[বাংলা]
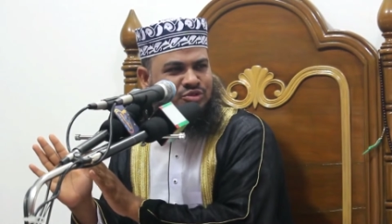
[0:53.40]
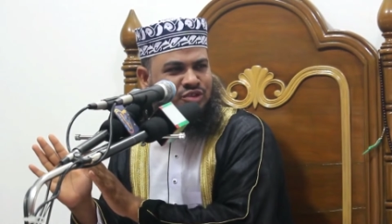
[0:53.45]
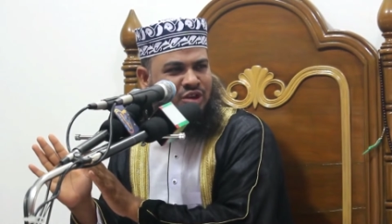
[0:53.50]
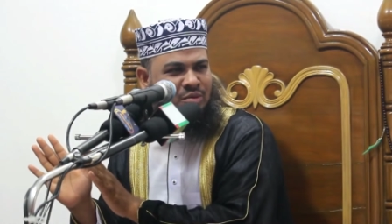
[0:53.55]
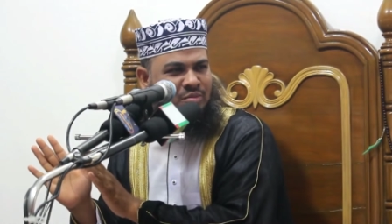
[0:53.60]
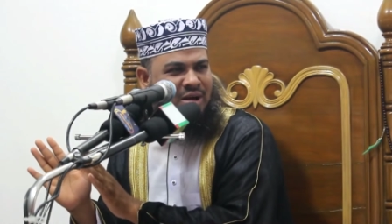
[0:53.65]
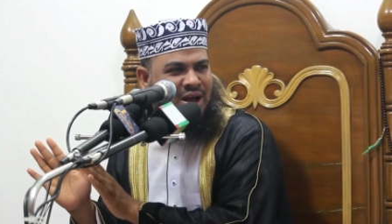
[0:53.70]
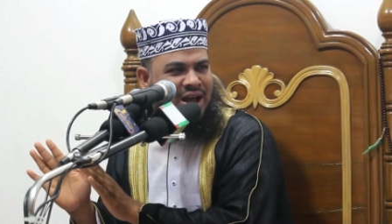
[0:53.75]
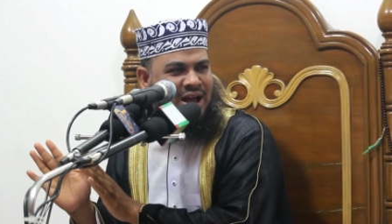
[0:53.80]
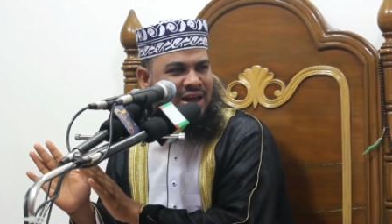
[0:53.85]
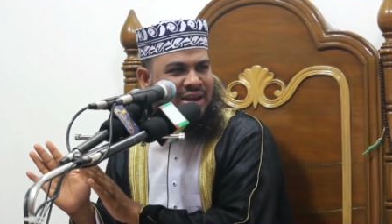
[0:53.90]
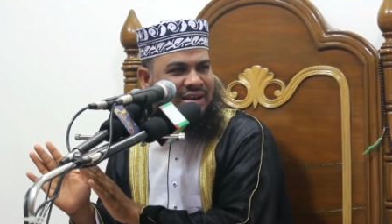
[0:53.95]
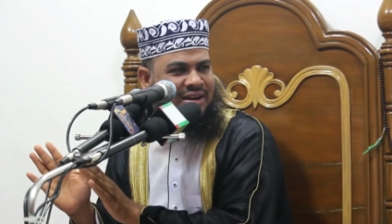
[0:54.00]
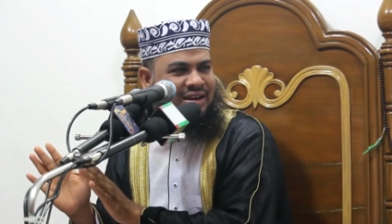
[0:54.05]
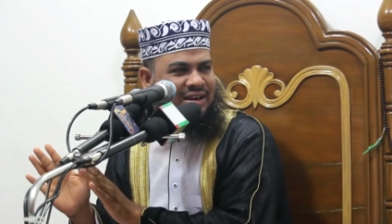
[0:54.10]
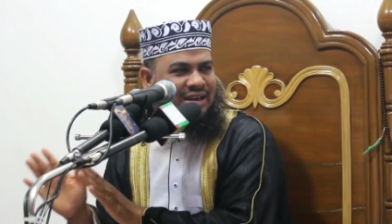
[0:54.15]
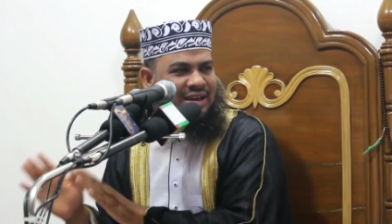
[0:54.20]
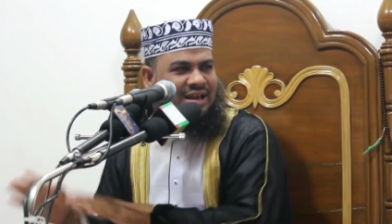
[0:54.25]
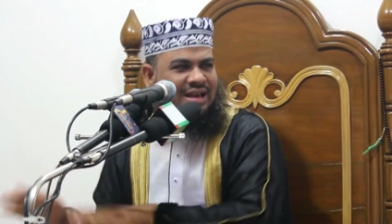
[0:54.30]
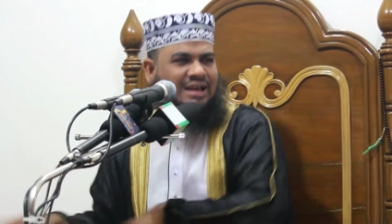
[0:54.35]
মুসলমান
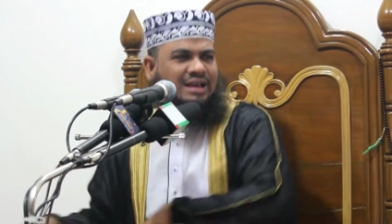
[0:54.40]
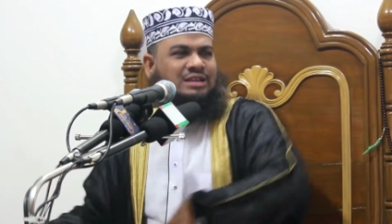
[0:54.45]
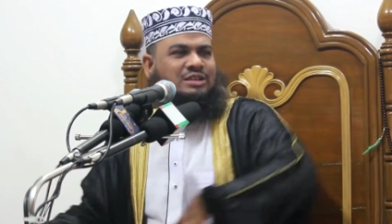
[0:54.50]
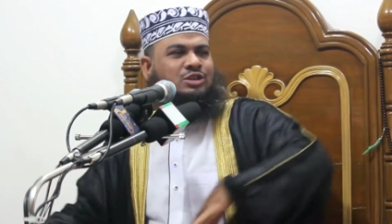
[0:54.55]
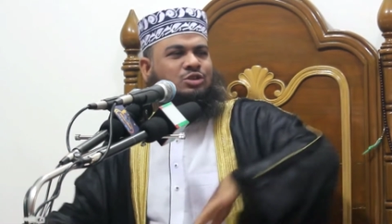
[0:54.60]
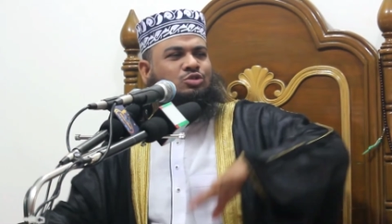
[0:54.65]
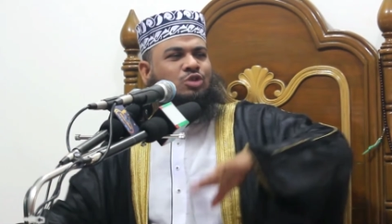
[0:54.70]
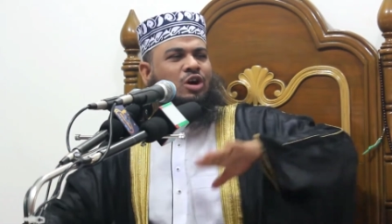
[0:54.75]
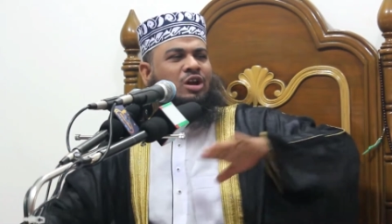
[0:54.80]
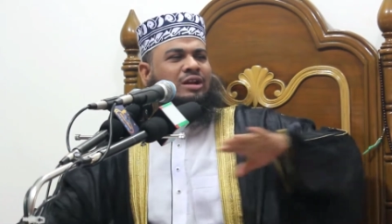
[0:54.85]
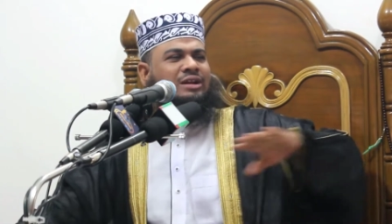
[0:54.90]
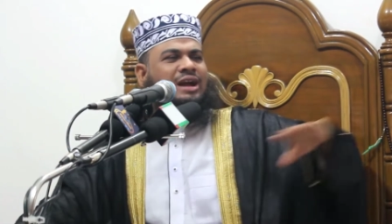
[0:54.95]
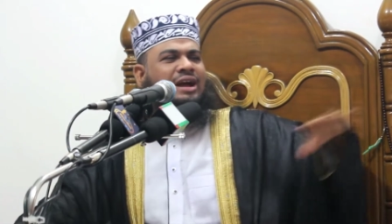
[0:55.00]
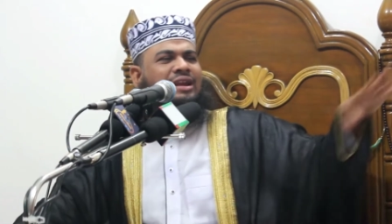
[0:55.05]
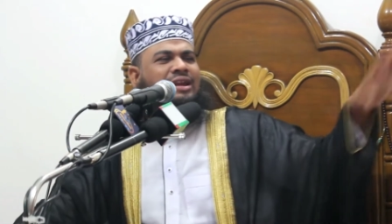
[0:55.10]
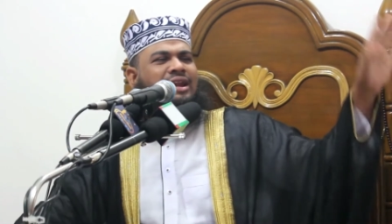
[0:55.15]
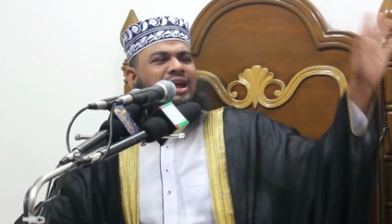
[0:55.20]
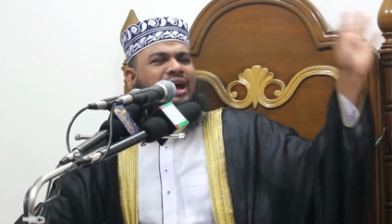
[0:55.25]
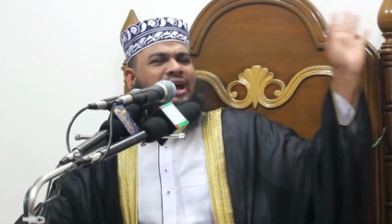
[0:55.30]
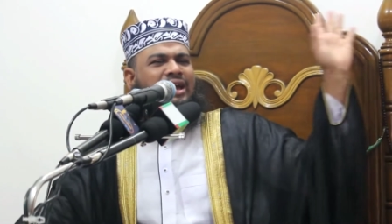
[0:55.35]
যে দরকার
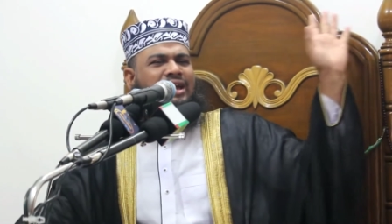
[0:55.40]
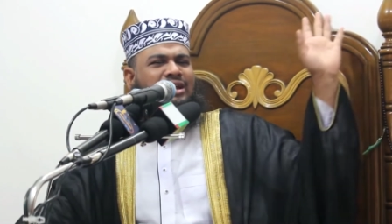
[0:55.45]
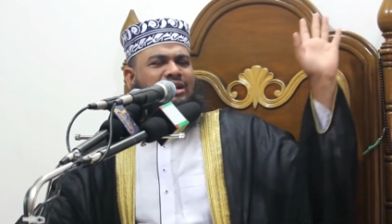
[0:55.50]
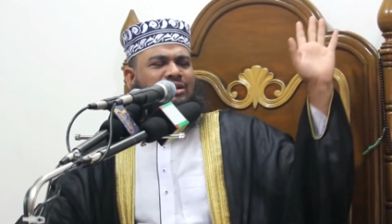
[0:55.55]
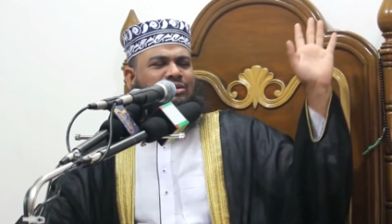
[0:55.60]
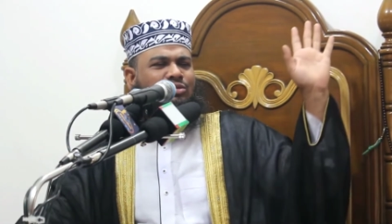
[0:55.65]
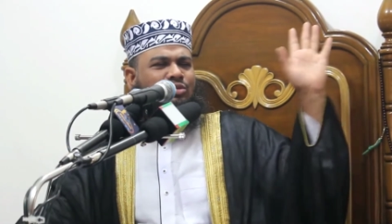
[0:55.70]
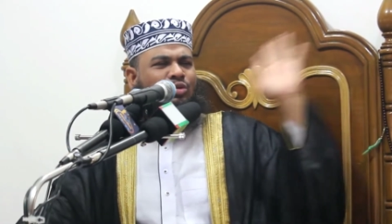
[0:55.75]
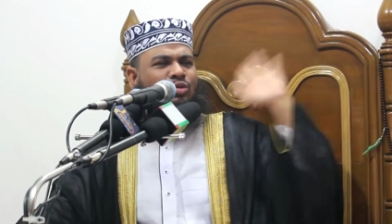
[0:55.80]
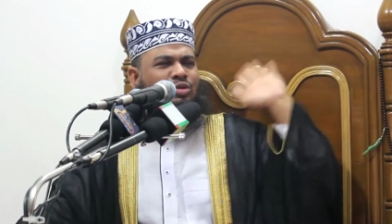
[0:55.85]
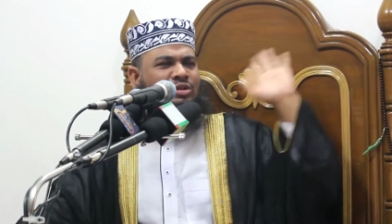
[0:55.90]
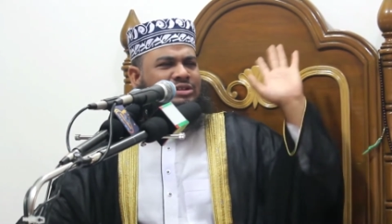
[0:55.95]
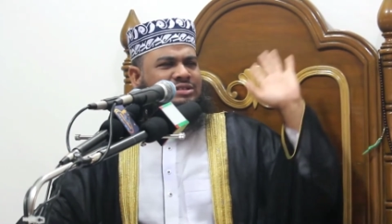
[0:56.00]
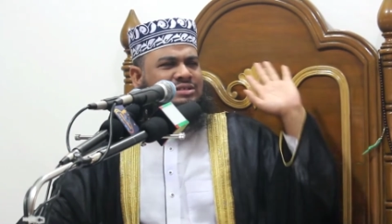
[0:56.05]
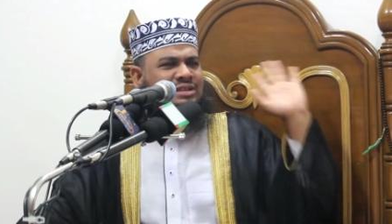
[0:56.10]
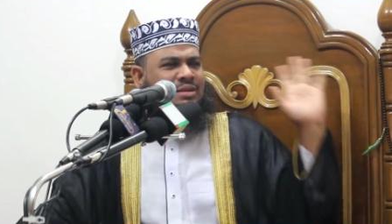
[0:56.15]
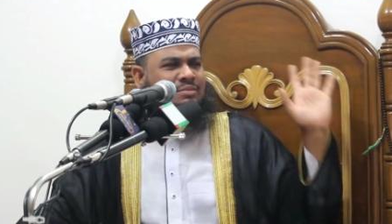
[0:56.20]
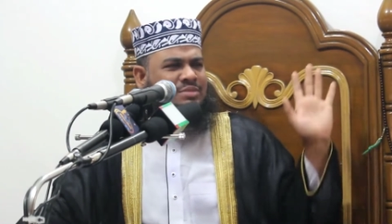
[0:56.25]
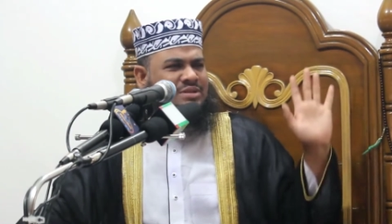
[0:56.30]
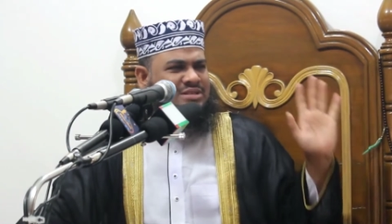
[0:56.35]
নাই কোনো
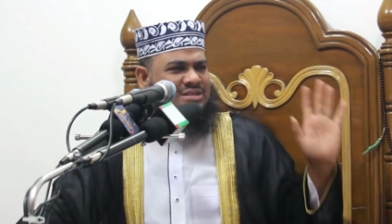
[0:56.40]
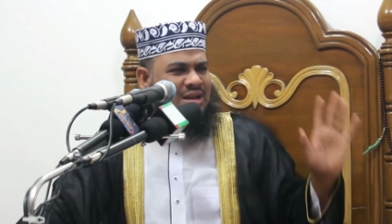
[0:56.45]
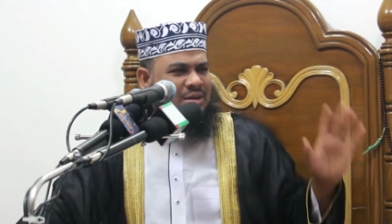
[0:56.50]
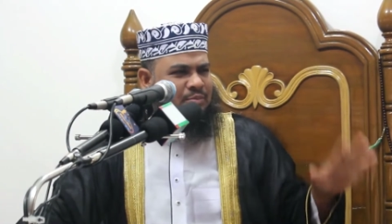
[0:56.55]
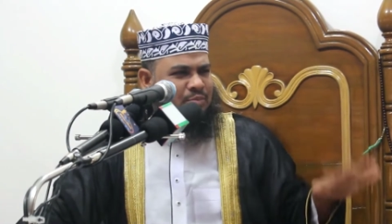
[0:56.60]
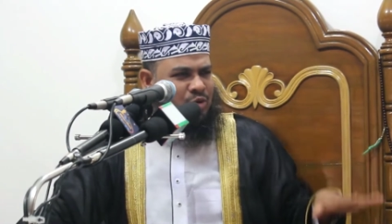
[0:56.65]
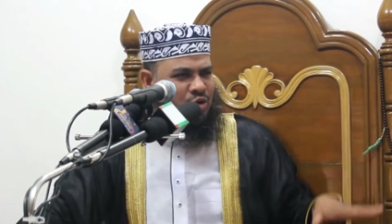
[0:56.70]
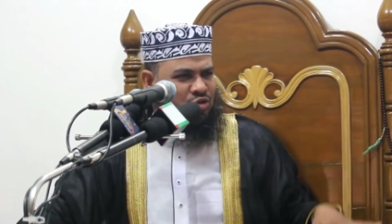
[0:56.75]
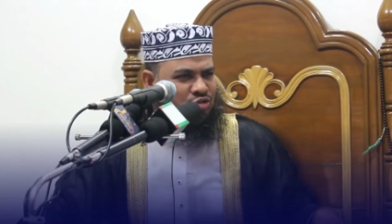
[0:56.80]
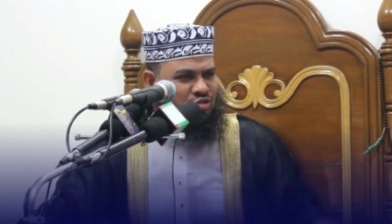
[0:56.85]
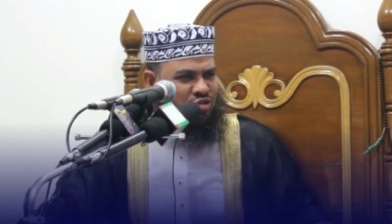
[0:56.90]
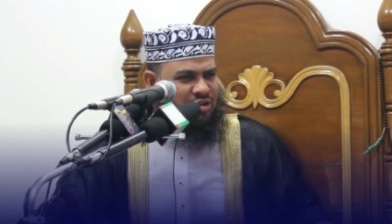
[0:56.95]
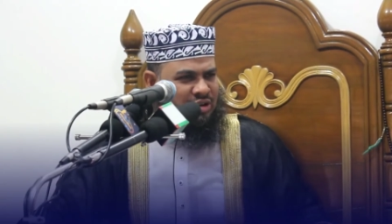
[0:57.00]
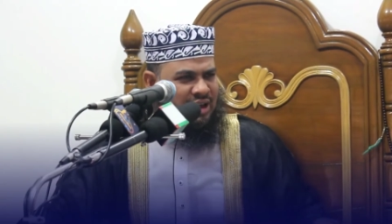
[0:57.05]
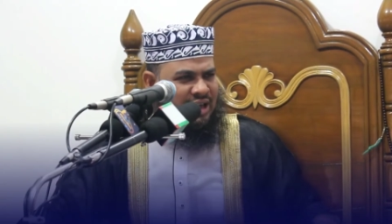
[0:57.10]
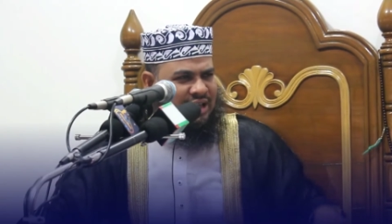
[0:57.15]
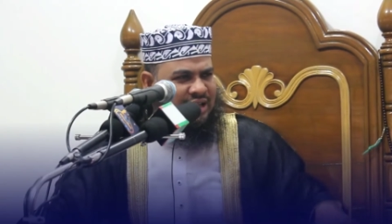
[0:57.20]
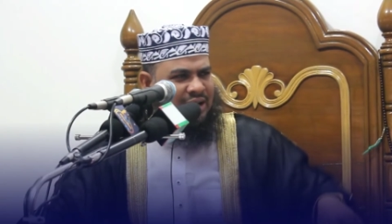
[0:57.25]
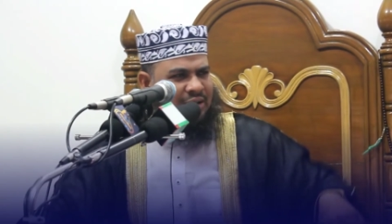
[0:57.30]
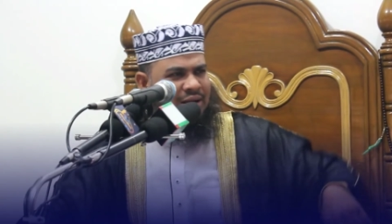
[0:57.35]
ইসলাম ইসলাম প্রয়োজন
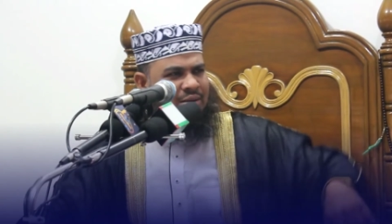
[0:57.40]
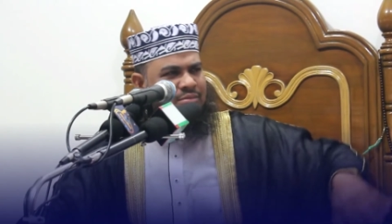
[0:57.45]
নাই